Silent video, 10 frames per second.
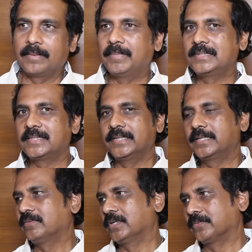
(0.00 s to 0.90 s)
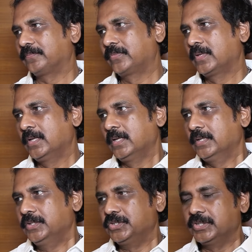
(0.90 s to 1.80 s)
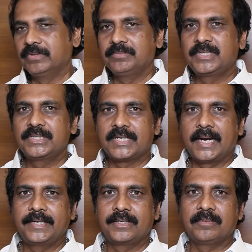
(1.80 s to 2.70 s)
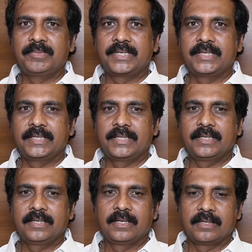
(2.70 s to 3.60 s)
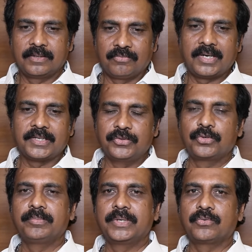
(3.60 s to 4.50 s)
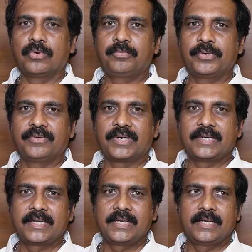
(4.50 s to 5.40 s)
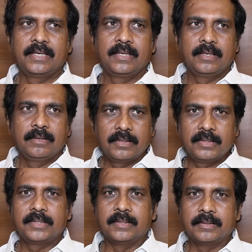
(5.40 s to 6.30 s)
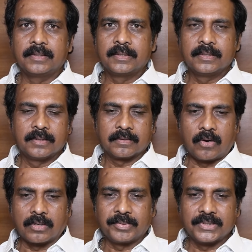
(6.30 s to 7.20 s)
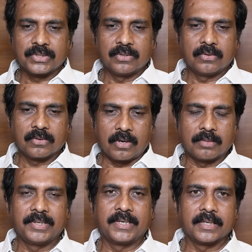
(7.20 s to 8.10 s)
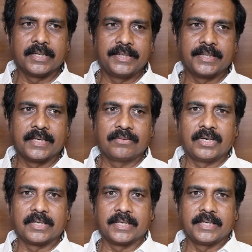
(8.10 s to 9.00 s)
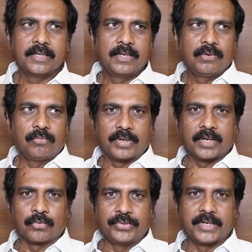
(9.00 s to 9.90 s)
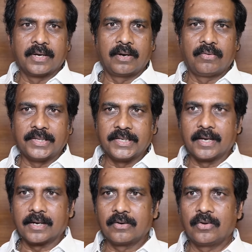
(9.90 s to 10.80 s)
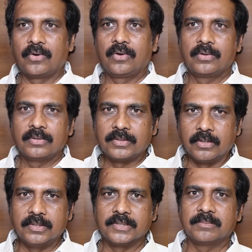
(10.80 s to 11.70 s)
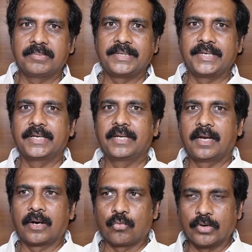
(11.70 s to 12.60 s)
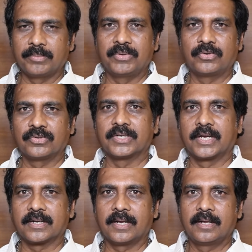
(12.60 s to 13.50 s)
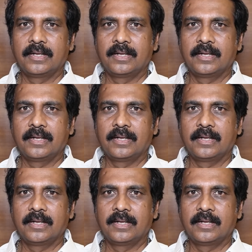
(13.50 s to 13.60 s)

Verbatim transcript: ఎమ్మెల్సీ ఎన్నిక వేరు జీవీఎంసీ స్టాండింగ్ కమిటీ ఇవాళ ఎందుకు మేము కోల్పోయామనంటే ఇదే కార్పొరేషన్లో కార్పొరేటర్లుగా ఎన్నికైన వాళ్ళకి ఉన్న కొద్ది కాలం అధికారంలో తెలుగుదేశం పార్టీ ఆ కూటమి ఉంటుంది కనుక